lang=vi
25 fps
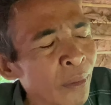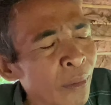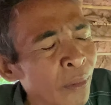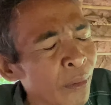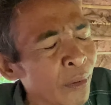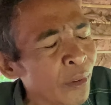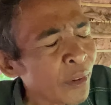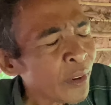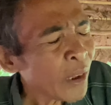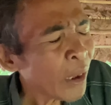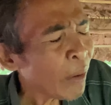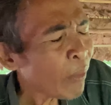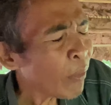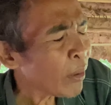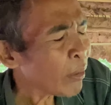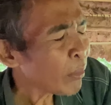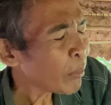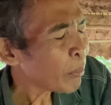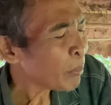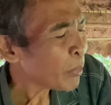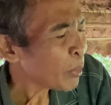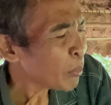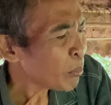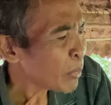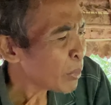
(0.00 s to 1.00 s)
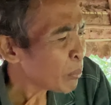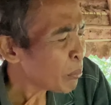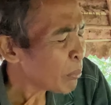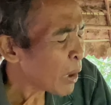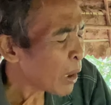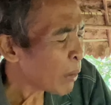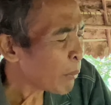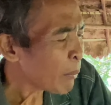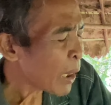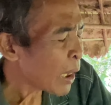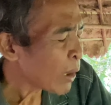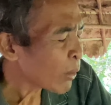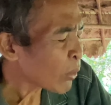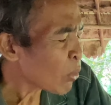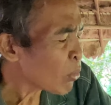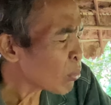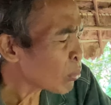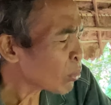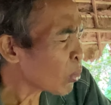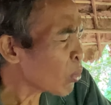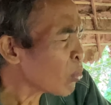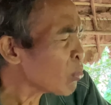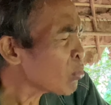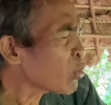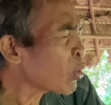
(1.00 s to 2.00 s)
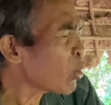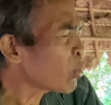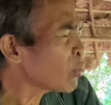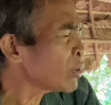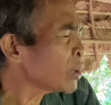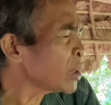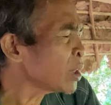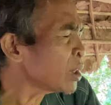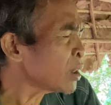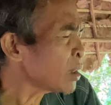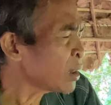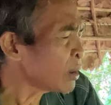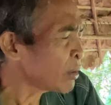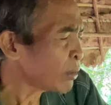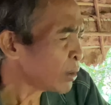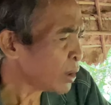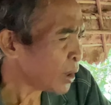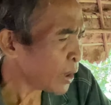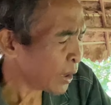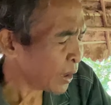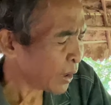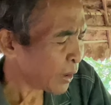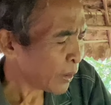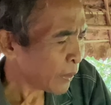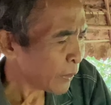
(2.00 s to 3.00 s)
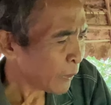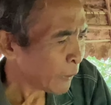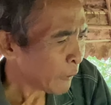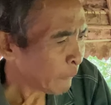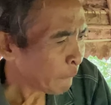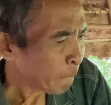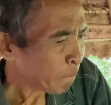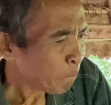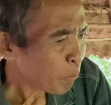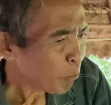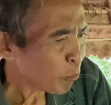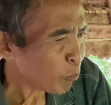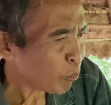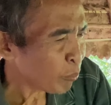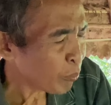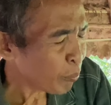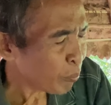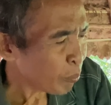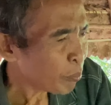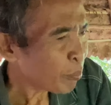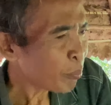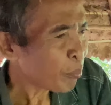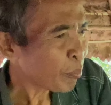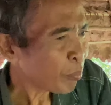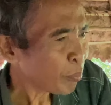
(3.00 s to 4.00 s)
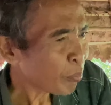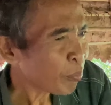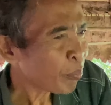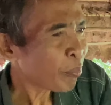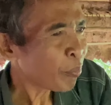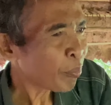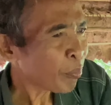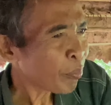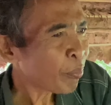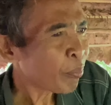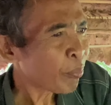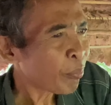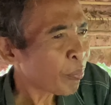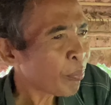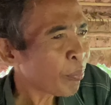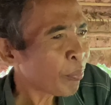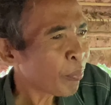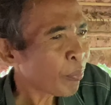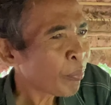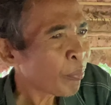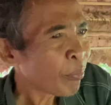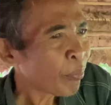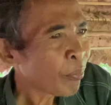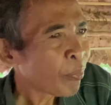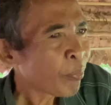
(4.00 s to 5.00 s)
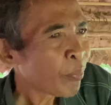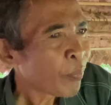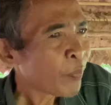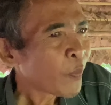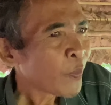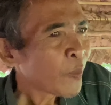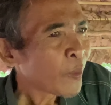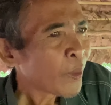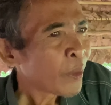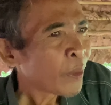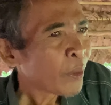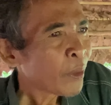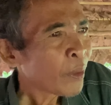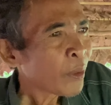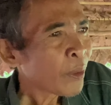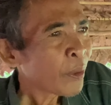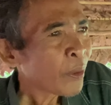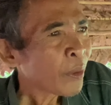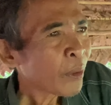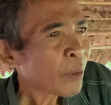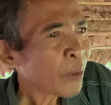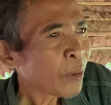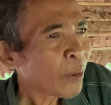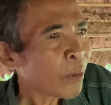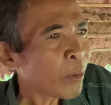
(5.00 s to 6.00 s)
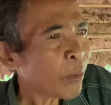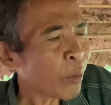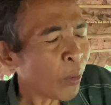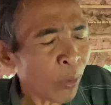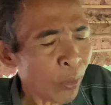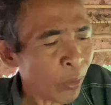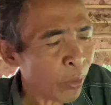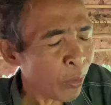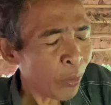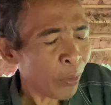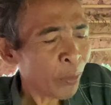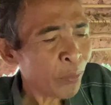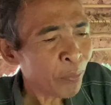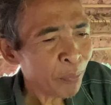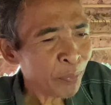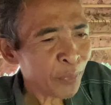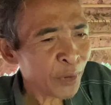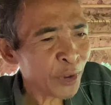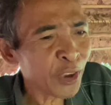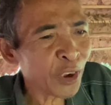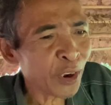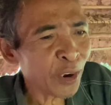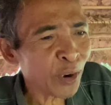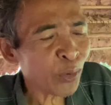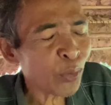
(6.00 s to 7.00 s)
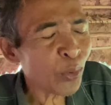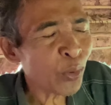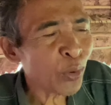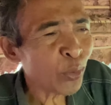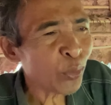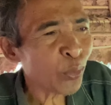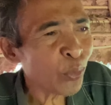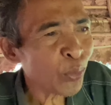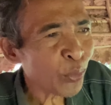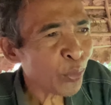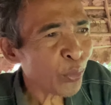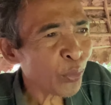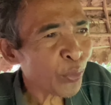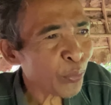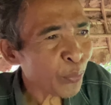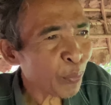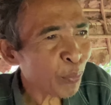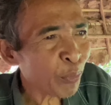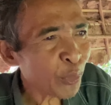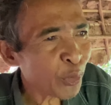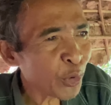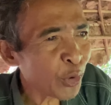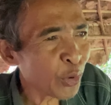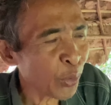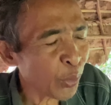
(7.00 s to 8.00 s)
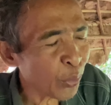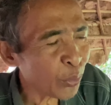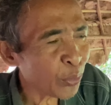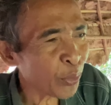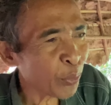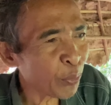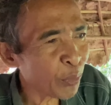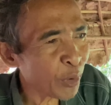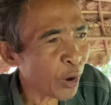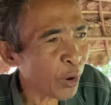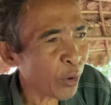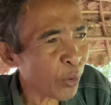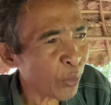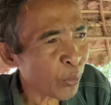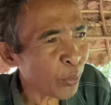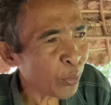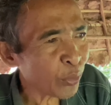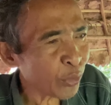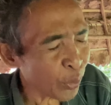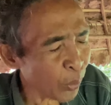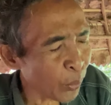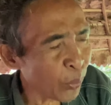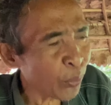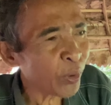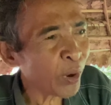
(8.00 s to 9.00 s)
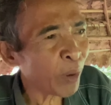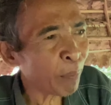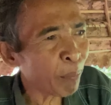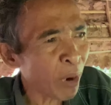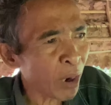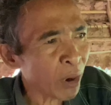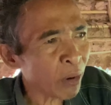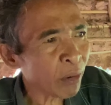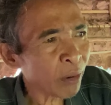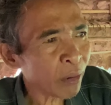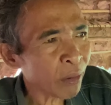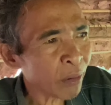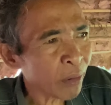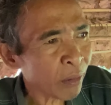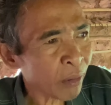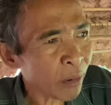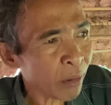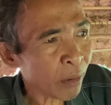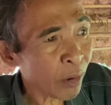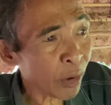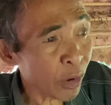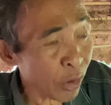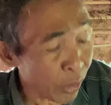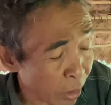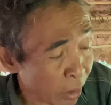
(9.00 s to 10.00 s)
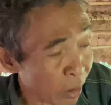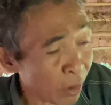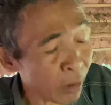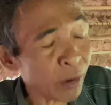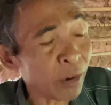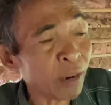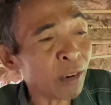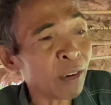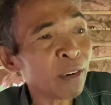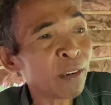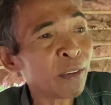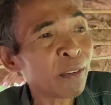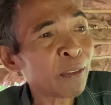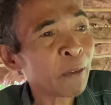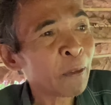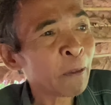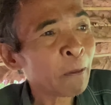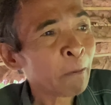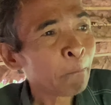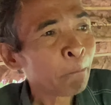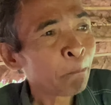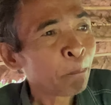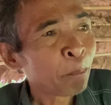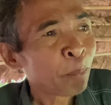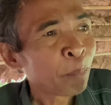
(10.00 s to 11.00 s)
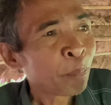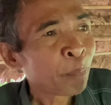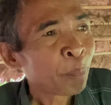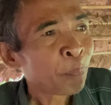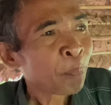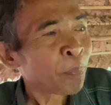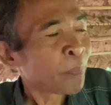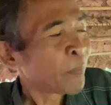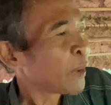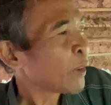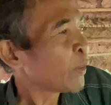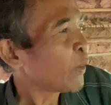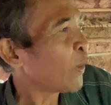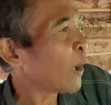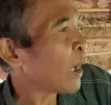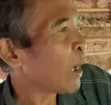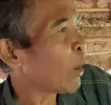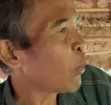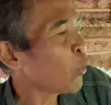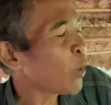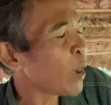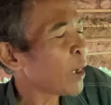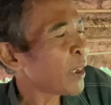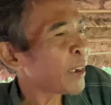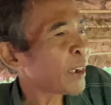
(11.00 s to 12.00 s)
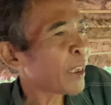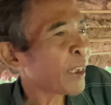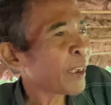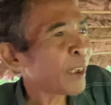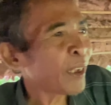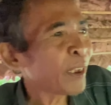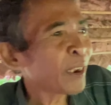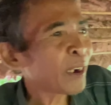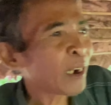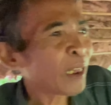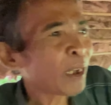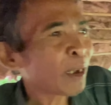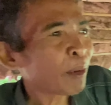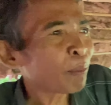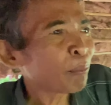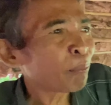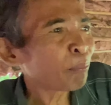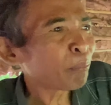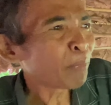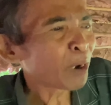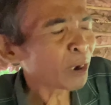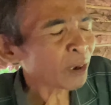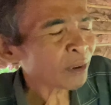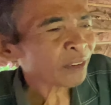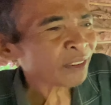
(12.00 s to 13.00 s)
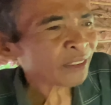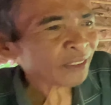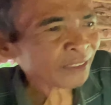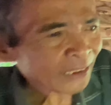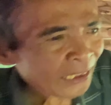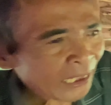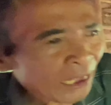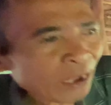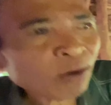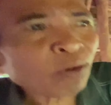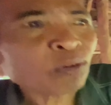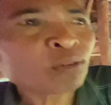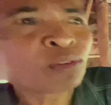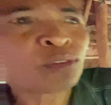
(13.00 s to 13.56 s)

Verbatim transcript: sao á ama con cúng con nhớ nữa nè dạ, nhưng mà đấy là là vậy là mất trước hơn ờ, uh, ờ, ờ, vợ, vợ của chú vợ vợ của chú là mất trước hơn à còn ao quê này là mất sau